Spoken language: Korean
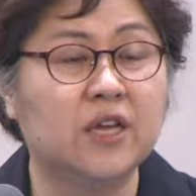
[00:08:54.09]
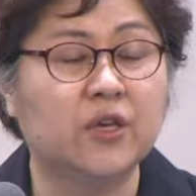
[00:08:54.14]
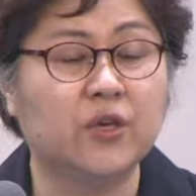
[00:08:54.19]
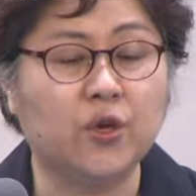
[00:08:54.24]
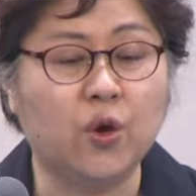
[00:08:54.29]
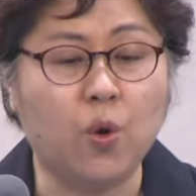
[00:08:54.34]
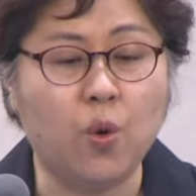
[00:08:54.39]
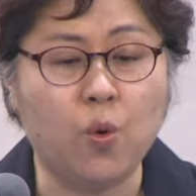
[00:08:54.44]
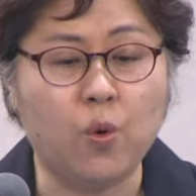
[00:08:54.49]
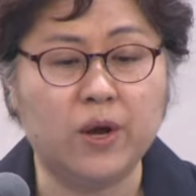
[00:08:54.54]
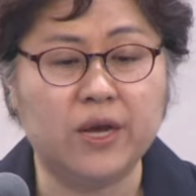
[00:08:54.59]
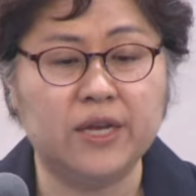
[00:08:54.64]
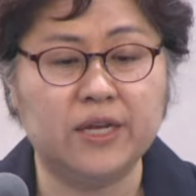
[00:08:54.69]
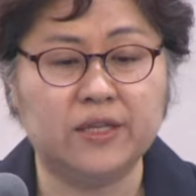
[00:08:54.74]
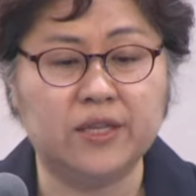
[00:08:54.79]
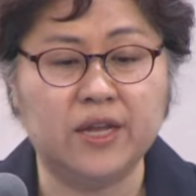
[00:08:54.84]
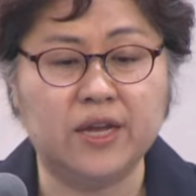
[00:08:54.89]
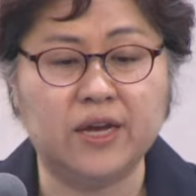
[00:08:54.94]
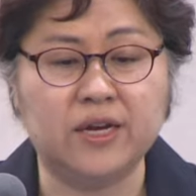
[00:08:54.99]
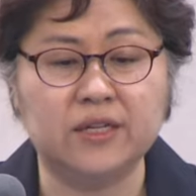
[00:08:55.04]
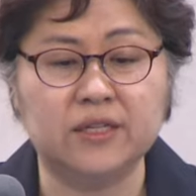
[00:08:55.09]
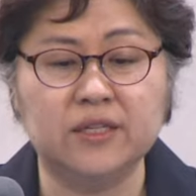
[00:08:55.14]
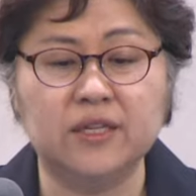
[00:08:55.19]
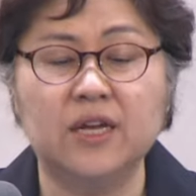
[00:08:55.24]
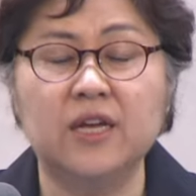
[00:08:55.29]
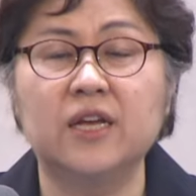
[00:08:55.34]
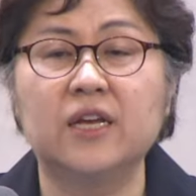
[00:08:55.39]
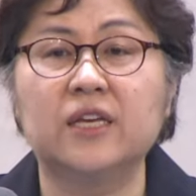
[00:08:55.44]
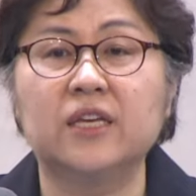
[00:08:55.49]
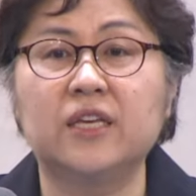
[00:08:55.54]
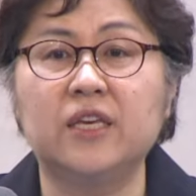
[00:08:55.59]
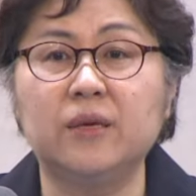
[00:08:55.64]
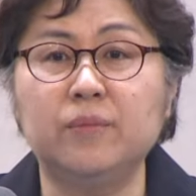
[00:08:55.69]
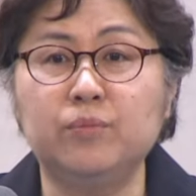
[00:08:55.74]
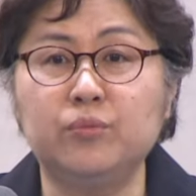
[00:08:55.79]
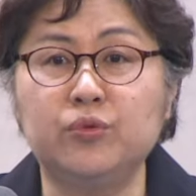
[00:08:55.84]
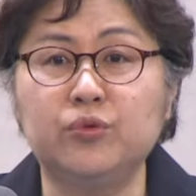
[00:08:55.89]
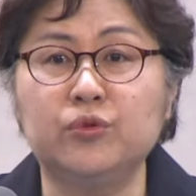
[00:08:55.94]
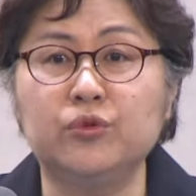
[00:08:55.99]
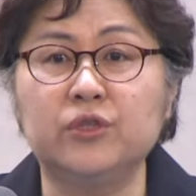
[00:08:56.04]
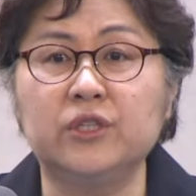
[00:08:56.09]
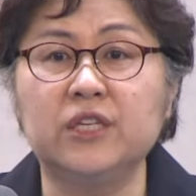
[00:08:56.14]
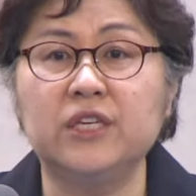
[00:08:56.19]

여호와에 대한 깊은